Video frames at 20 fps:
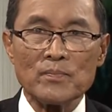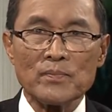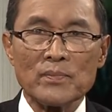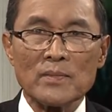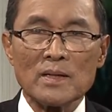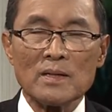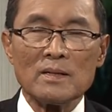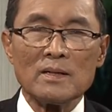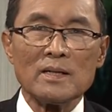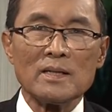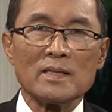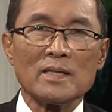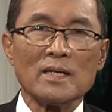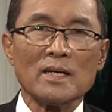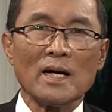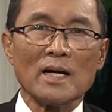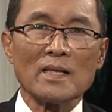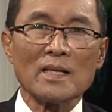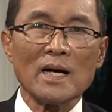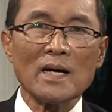Mm. Iti
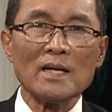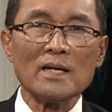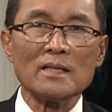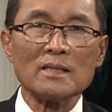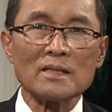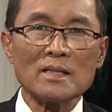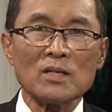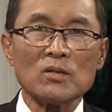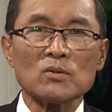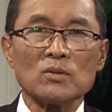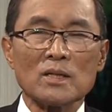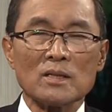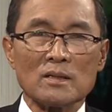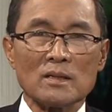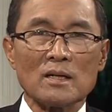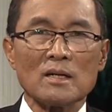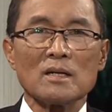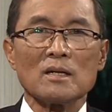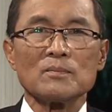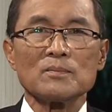adalin tayo
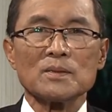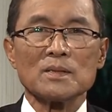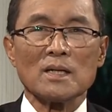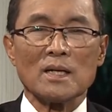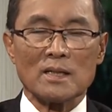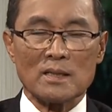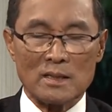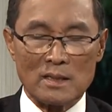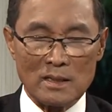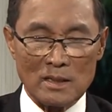tatakapsat,